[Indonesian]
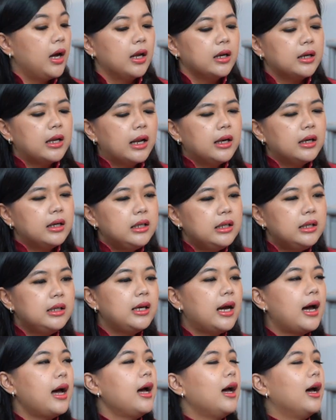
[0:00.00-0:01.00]
Dan
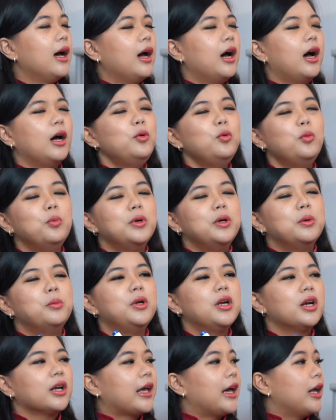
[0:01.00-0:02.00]
dia aduh
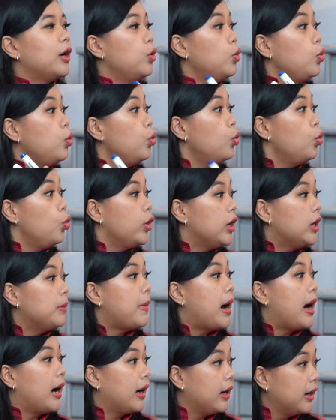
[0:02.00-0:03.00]
bener-bener kayak nungguin
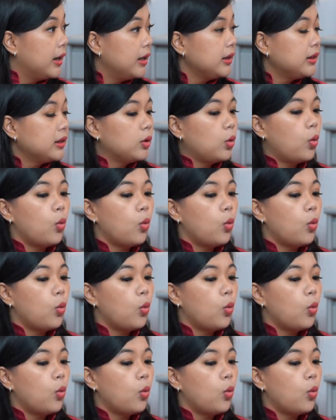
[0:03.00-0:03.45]
banget